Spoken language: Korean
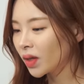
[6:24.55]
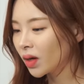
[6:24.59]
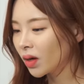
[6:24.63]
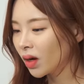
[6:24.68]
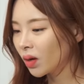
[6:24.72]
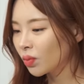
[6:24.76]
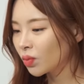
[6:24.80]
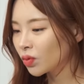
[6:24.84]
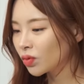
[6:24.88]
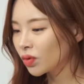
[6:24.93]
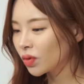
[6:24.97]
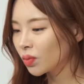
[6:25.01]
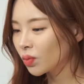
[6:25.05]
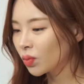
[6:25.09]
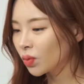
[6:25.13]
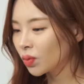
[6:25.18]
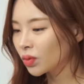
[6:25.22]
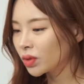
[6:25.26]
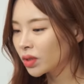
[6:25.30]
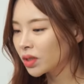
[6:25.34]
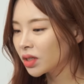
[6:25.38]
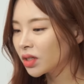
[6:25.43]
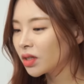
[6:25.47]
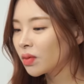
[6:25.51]
아무튼
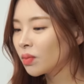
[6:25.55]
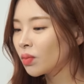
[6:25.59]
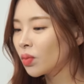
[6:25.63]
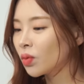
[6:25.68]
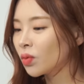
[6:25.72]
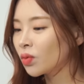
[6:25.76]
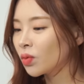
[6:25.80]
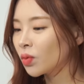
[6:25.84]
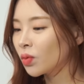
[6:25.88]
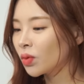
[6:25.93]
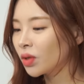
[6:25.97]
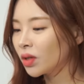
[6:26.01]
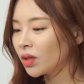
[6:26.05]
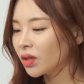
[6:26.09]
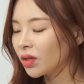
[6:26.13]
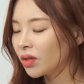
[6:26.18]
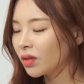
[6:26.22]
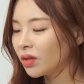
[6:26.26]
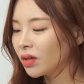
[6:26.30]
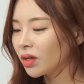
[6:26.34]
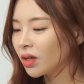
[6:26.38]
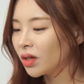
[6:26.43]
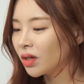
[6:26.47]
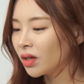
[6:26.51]
뭐 지금 보고
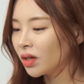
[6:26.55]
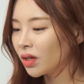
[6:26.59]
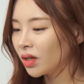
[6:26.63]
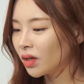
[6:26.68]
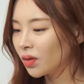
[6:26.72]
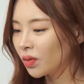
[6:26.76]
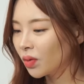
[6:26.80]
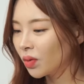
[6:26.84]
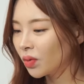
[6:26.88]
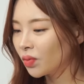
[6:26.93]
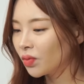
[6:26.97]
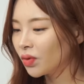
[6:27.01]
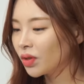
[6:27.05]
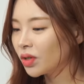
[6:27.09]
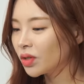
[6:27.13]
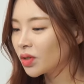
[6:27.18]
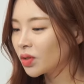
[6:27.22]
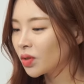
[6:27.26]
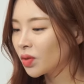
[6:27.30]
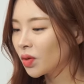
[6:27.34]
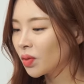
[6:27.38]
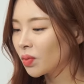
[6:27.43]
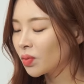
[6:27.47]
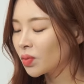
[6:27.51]
있는 이런
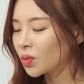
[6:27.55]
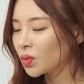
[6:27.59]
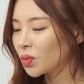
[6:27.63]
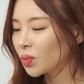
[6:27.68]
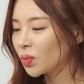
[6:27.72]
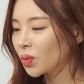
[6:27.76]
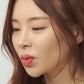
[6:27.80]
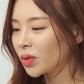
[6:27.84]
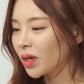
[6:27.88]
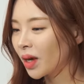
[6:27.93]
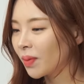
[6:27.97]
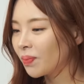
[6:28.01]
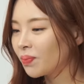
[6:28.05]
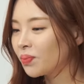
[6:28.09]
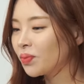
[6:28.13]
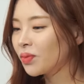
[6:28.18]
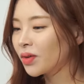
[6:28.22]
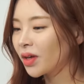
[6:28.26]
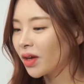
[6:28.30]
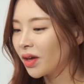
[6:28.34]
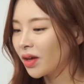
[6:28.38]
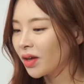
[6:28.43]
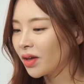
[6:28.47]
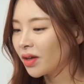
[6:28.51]
휠처럼 좀 더
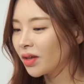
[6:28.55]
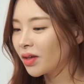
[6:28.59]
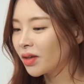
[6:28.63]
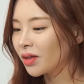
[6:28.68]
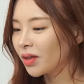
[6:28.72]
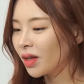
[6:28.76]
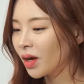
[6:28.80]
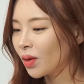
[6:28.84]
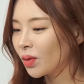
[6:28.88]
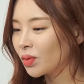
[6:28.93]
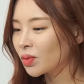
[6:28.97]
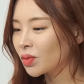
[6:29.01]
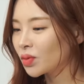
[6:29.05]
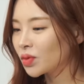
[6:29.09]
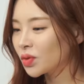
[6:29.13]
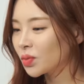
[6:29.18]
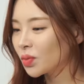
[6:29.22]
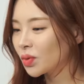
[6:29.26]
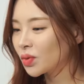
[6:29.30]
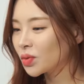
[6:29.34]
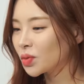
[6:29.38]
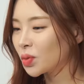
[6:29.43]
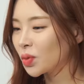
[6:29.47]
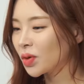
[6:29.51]
예쁘게
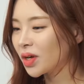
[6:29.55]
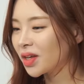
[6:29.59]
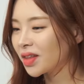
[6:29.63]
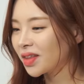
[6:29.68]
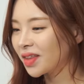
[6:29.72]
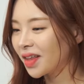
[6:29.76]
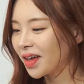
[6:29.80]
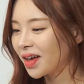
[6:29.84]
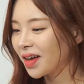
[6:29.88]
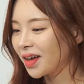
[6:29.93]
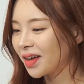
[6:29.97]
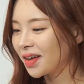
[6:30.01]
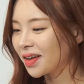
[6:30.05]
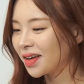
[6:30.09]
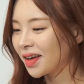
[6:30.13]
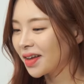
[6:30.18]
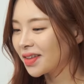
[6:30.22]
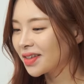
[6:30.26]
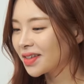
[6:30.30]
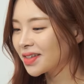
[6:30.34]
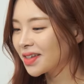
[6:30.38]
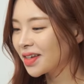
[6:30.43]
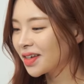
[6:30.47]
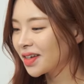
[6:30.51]
나와줬으면
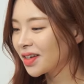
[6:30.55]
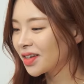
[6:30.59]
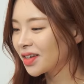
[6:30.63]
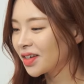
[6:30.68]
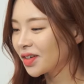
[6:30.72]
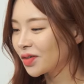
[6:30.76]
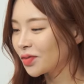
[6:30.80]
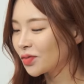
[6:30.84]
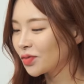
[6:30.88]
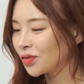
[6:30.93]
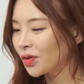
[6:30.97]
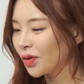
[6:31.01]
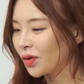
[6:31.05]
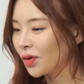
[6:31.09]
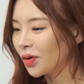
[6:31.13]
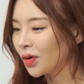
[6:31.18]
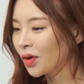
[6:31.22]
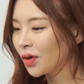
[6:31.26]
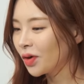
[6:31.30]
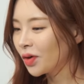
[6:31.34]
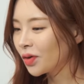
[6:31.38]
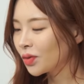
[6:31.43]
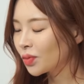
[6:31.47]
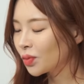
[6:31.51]
좋겠다라는 생각이 있고요.
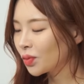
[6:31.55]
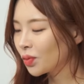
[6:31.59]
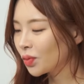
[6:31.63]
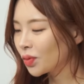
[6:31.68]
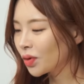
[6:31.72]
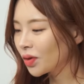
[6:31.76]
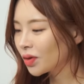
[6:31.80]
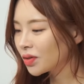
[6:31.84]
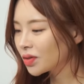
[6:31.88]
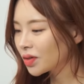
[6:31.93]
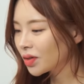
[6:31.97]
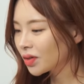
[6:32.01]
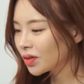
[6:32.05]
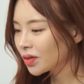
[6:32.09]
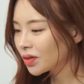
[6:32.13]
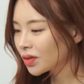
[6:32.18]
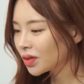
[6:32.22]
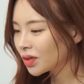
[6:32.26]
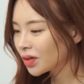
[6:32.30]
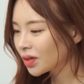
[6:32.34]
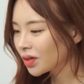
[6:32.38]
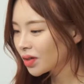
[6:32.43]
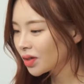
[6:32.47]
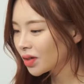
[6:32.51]
또 굉장히
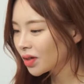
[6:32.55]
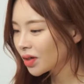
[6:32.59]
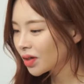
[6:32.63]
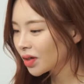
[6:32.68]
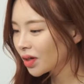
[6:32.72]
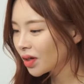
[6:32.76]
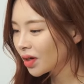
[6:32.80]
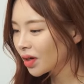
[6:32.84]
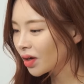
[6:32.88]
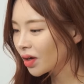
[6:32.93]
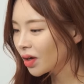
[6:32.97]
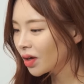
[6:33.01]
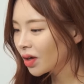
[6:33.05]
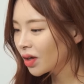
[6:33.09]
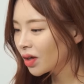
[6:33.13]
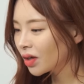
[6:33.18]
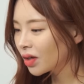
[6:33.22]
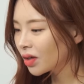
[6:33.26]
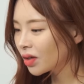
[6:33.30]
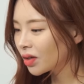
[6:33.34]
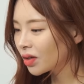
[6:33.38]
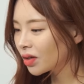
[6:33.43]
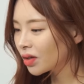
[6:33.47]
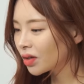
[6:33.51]
신기한 게
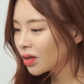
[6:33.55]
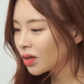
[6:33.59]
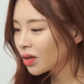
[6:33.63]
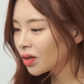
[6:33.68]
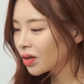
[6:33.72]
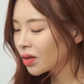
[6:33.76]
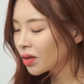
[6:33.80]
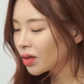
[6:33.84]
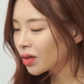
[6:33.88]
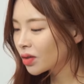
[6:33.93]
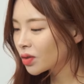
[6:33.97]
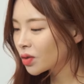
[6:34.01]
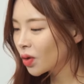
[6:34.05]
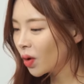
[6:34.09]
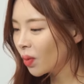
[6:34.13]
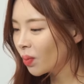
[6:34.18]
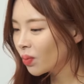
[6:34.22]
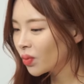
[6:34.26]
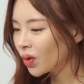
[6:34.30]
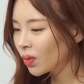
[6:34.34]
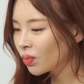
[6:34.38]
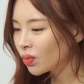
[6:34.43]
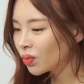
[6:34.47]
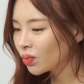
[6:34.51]
이
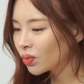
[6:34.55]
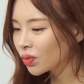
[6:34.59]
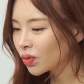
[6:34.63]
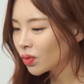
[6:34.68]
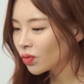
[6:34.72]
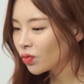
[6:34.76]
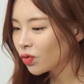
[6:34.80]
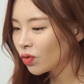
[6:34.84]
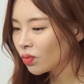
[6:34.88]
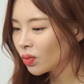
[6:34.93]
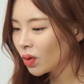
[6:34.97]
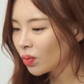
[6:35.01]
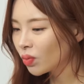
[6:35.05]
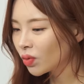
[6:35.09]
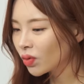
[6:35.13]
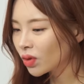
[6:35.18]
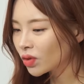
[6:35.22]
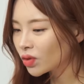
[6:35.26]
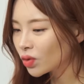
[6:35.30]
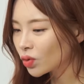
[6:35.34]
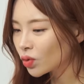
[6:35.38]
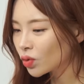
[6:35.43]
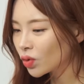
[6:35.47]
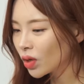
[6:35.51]
전면부부터
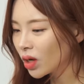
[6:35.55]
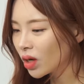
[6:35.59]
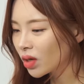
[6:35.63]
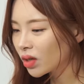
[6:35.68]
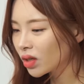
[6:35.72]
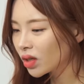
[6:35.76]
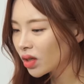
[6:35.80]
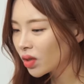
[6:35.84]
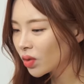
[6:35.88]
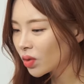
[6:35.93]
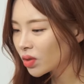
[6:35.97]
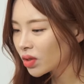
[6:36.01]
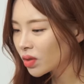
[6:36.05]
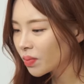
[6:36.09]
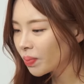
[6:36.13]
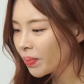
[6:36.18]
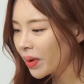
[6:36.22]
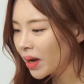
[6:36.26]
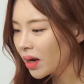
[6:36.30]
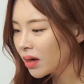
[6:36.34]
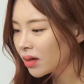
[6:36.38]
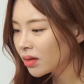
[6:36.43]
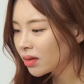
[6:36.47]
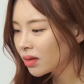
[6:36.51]
후면부까지 쫙 이어진
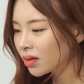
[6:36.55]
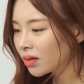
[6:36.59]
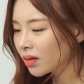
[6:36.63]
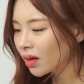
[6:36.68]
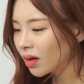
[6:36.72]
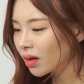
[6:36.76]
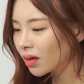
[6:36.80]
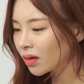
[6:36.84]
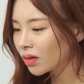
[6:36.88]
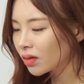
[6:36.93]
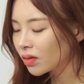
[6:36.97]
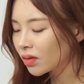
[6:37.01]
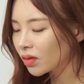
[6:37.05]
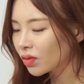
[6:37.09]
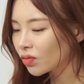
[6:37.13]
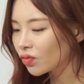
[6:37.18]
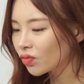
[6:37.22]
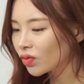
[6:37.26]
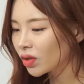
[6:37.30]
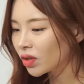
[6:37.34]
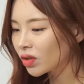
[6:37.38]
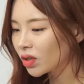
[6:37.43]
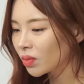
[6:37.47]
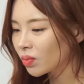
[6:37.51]
벨트 라인이
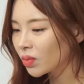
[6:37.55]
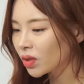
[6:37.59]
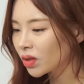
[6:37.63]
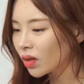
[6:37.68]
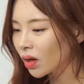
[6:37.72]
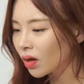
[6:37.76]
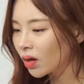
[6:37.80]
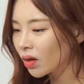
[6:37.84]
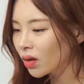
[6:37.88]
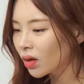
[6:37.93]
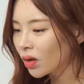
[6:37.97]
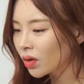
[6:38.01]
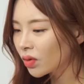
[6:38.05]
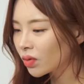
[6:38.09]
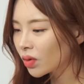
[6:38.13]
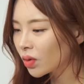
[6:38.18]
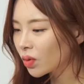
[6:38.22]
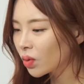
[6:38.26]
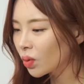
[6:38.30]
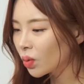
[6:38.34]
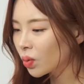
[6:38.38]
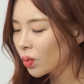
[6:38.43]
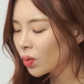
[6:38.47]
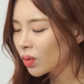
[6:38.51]
눈에 띕니다.
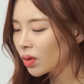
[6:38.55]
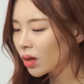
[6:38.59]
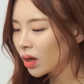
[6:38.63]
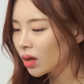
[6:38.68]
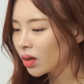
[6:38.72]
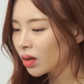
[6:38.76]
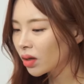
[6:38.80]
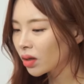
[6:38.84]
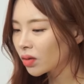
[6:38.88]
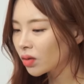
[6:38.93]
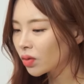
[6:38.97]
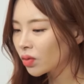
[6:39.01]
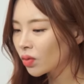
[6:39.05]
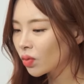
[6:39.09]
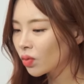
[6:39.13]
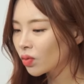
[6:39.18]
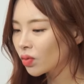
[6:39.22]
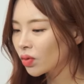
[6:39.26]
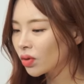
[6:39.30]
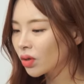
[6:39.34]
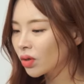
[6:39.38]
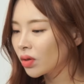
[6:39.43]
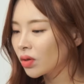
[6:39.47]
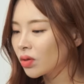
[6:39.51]
근데 요런 라인 같은
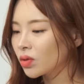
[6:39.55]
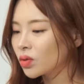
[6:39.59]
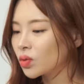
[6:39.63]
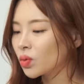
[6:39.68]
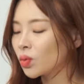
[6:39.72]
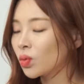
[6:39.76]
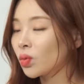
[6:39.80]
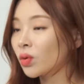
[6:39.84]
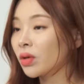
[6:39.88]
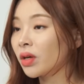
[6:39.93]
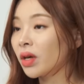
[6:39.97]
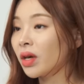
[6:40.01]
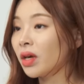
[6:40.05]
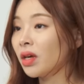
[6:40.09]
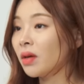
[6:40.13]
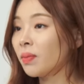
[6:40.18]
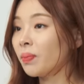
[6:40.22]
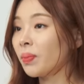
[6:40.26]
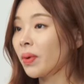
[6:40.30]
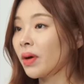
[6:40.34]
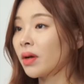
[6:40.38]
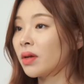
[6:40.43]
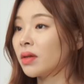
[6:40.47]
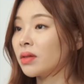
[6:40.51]
경우는 개인적으로
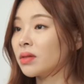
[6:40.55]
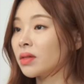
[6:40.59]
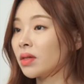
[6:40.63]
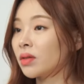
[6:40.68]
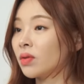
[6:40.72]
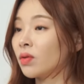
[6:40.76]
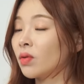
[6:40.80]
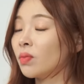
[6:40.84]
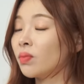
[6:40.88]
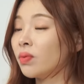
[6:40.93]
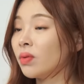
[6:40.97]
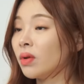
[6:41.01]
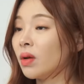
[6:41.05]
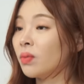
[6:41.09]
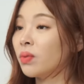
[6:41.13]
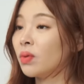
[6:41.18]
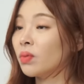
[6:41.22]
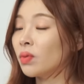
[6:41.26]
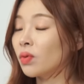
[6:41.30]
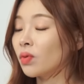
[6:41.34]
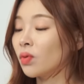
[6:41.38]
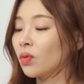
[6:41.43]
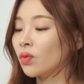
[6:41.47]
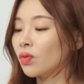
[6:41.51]
K8 있잖아요.
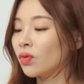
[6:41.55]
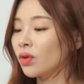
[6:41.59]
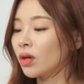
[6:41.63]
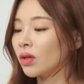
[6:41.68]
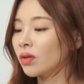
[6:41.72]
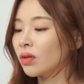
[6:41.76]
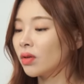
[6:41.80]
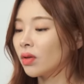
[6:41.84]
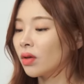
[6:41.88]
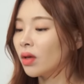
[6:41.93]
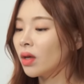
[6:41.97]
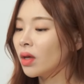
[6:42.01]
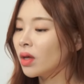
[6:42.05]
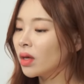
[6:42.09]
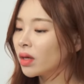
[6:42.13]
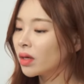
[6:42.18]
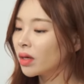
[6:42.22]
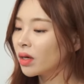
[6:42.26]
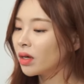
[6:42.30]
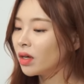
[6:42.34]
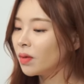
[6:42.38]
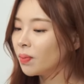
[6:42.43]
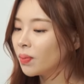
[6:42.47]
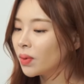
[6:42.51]
플랫폼을 공유하는
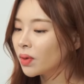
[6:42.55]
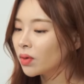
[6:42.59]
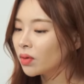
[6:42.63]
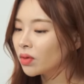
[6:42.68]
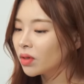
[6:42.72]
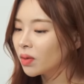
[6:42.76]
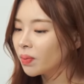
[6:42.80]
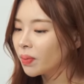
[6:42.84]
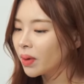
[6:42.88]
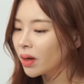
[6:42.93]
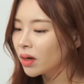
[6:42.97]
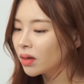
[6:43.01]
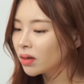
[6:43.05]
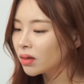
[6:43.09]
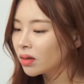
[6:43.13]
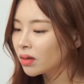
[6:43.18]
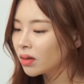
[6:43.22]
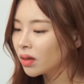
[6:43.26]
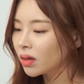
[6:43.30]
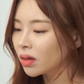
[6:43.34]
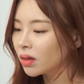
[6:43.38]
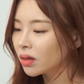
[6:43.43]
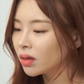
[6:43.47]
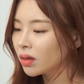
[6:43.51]
K8은 이 벨트
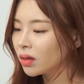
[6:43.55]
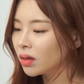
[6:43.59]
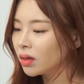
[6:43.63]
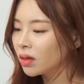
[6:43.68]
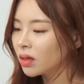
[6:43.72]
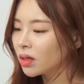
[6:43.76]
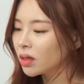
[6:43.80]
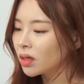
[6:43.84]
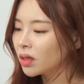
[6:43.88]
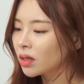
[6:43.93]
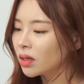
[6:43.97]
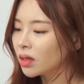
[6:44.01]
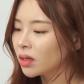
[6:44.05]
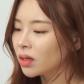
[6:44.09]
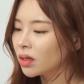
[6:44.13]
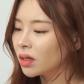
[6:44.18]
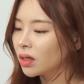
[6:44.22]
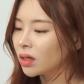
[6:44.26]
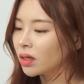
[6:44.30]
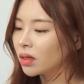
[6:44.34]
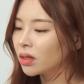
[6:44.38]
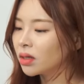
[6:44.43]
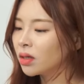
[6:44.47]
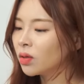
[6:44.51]
라인이
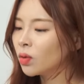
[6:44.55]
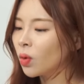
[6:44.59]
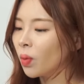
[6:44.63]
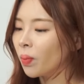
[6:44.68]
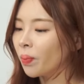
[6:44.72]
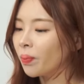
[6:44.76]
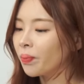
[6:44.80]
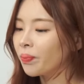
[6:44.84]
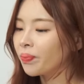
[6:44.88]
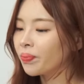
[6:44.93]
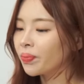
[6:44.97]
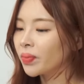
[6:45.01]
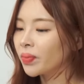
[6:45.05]
이 크롬,